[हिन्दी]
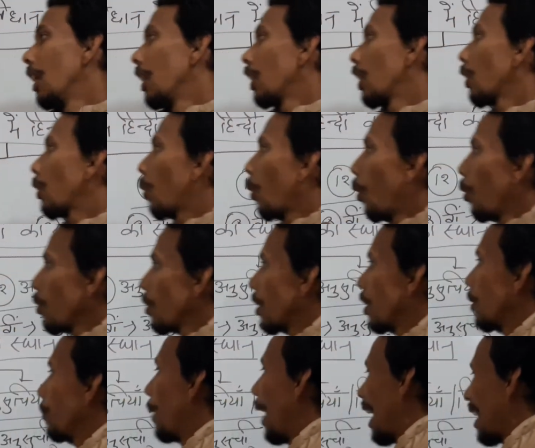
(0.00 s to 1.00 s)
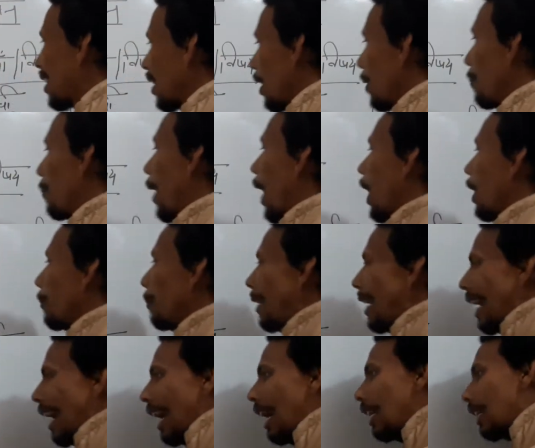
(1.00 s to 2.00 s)
कि कौन सी भाषाएं बाद में
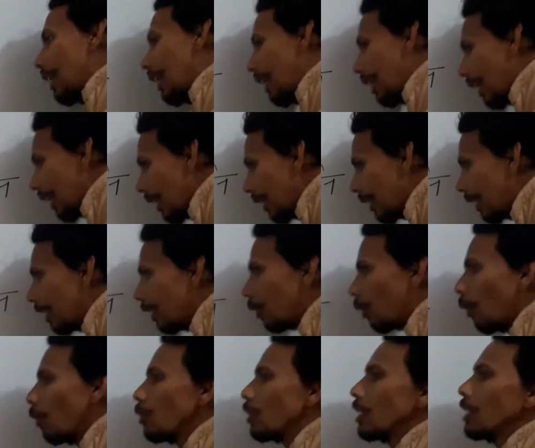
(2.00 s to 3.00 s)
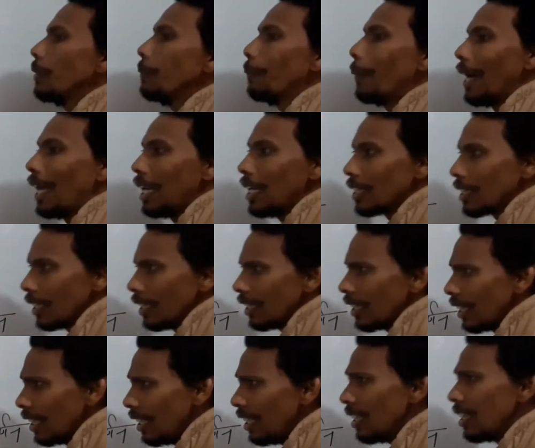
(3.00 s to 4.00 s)
ऐड करी गई थी कौन सी पहले से ही
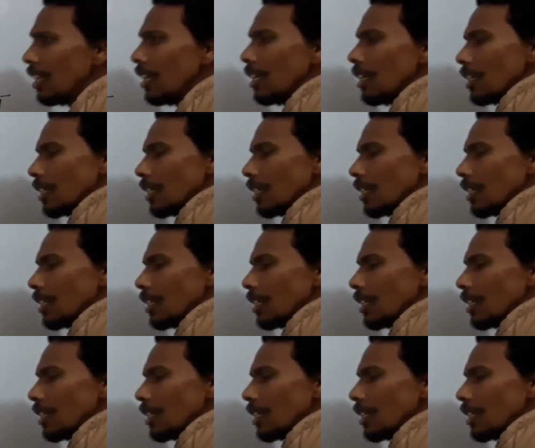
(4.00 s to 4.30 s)
थी